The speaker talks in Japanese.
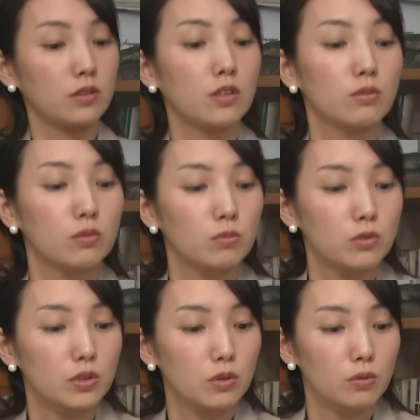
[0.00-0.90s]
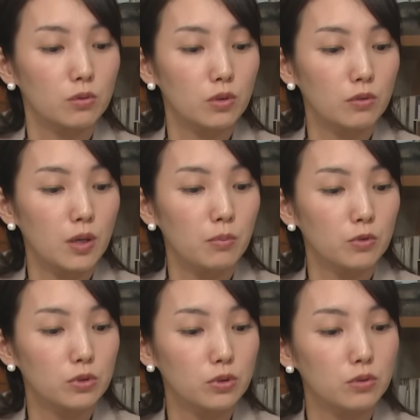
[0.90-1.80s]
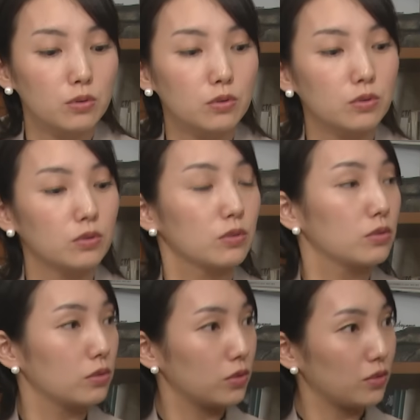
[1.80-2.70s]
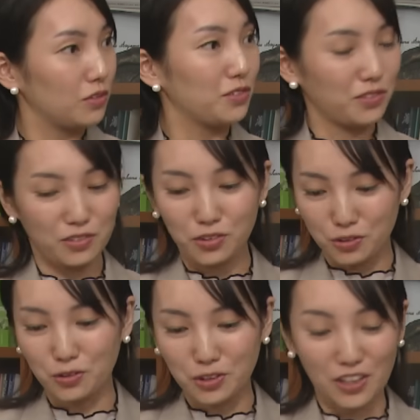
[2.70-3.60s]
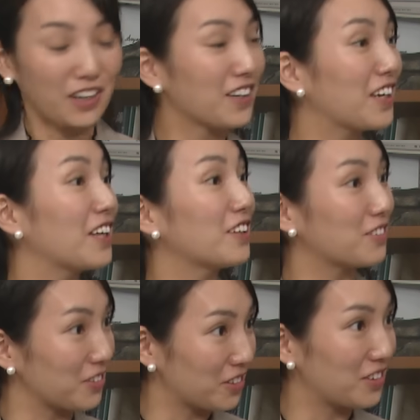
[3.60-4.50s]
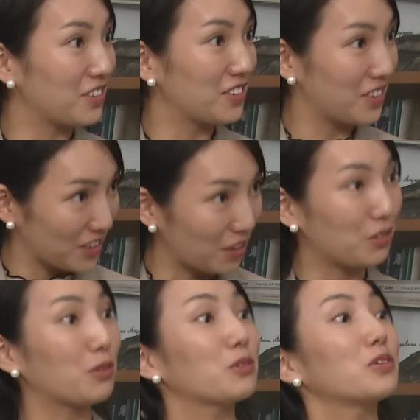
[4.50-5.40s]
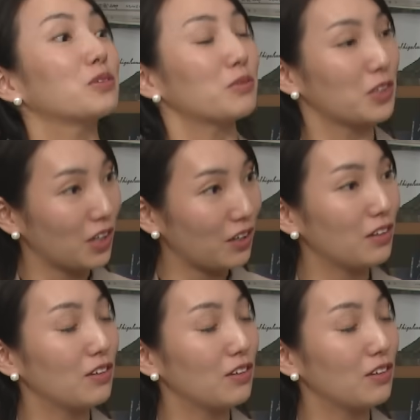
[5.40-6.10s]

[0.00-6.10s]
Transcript: 出ると思うんですけど、これはもう中国中国車関係なく出るってことですもんね。